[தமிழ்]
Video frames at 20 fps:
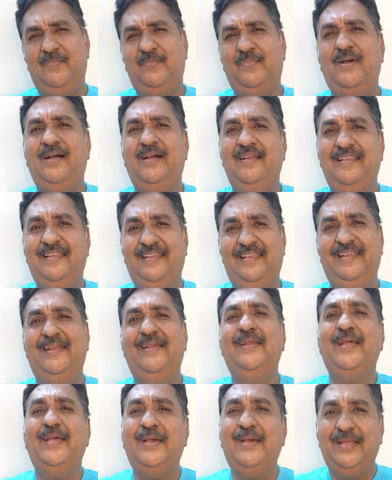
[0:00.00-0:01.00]
அப்பா
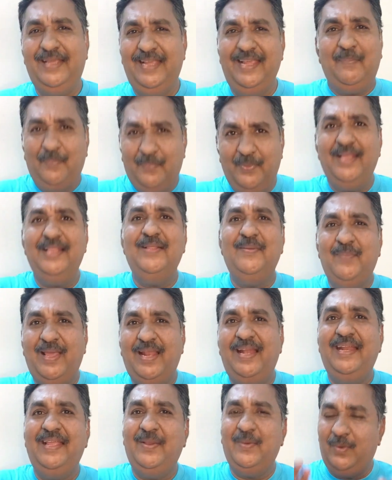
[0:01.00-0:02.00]
என்ன எப்படி இந்த
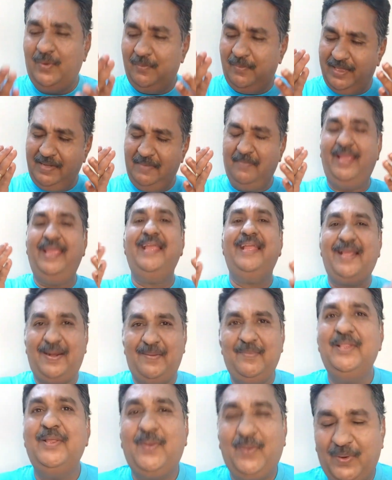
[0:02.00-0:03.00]
மெலடி ஒரு மாதிரி மயக்கிற
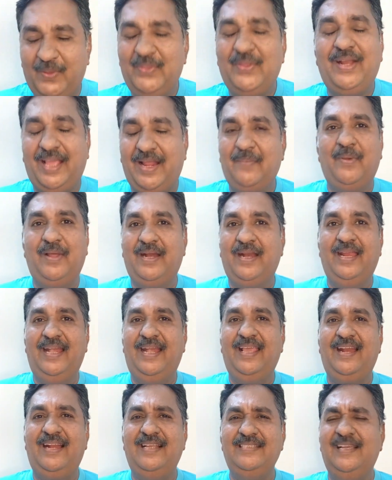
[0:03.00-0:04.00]
மாதிரி கொண்டு வந்திருக்காரு பாருங்க
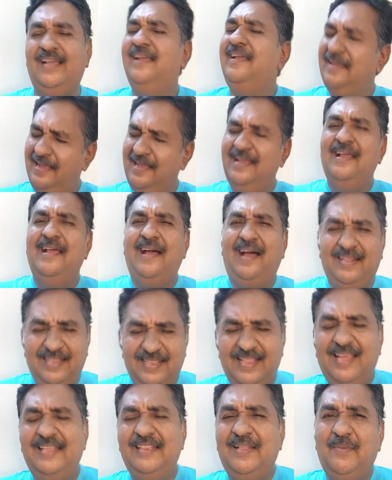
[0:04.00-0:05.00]
இளையராஜா
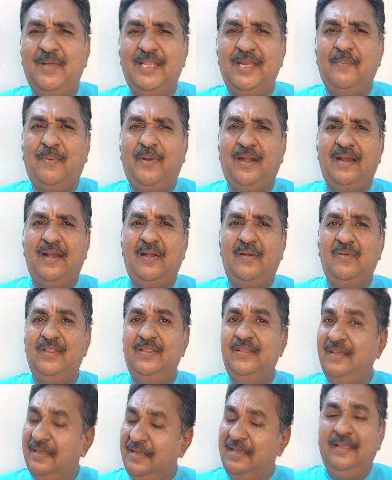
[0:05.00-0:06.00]
அதுதான் இந்த மாதிரி பாடல்கள்
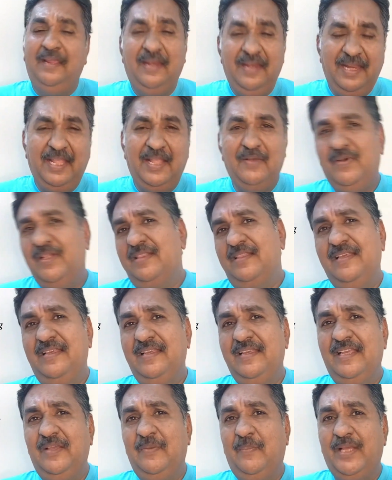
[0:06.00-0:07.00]
வந்து இன்னைக்கு வந்து
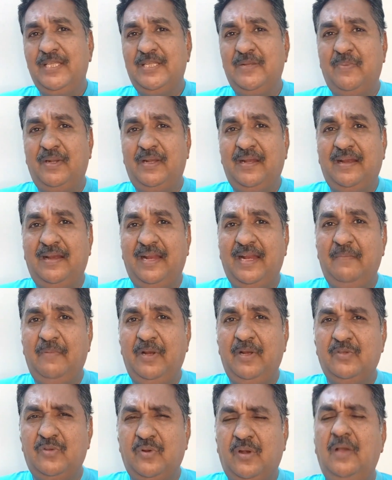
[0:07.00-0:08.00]
பேசப்பட்டு இருக்கு
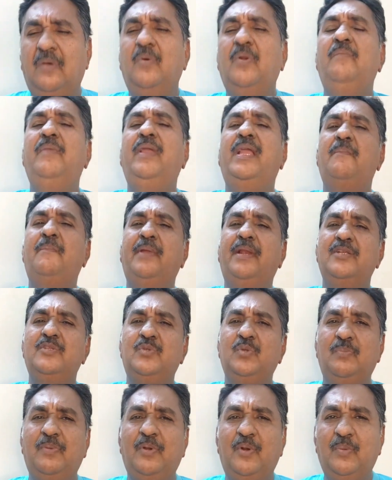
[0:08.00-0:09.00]
அப்படின்னு சொல்லலாம் ஒரு மிகப்பெரிய
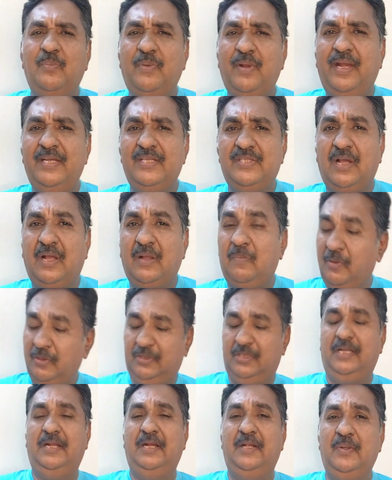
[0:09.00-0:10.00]
சூப்பர் டூப்பர் ஹிட் சாங்
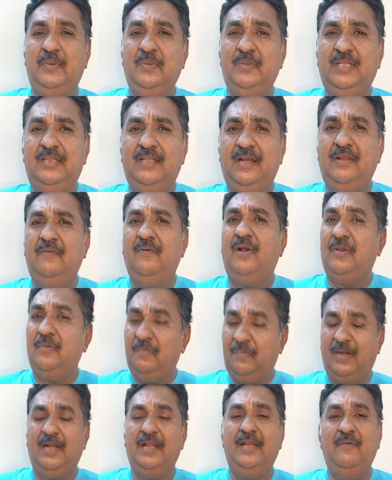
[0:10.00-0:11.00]
பொத்துக்கட்ட ஊத்து
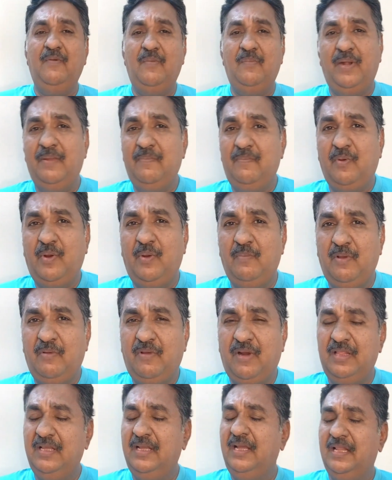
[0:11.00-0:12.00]
தெளிவானம் பாடறிவம் படிப்புரியும்ல
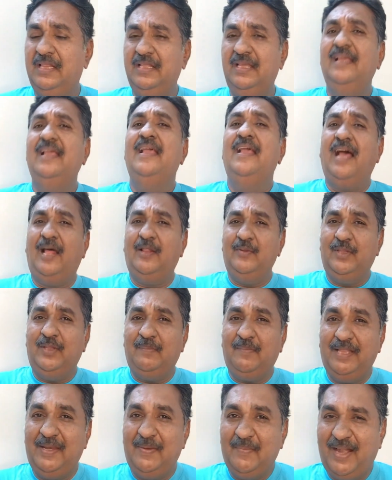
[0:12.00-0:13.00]
வருதுங்கிறது அது
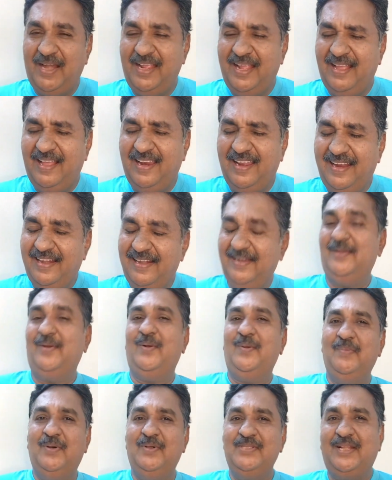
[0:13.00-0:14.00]
இந்த மாதிரி மழைக்காலங்கள்ல
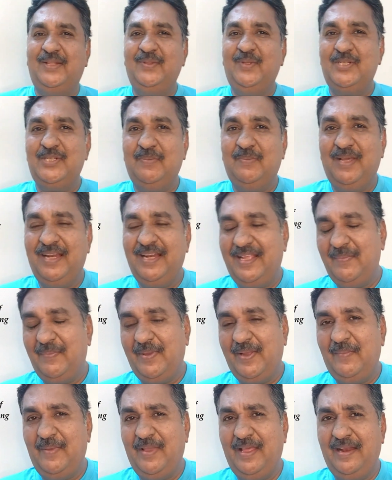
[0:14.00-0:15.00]
ரொம்பவும் சந்தோஷமா இருக்கு
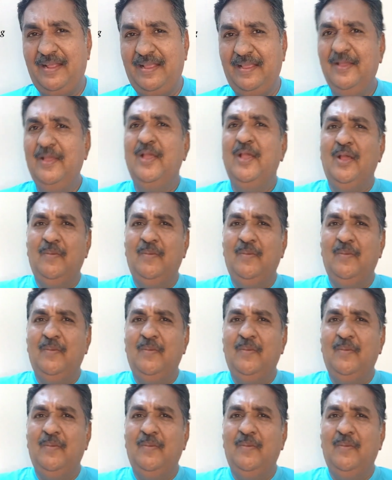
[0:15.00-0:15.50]
பெருமையா இருக்கு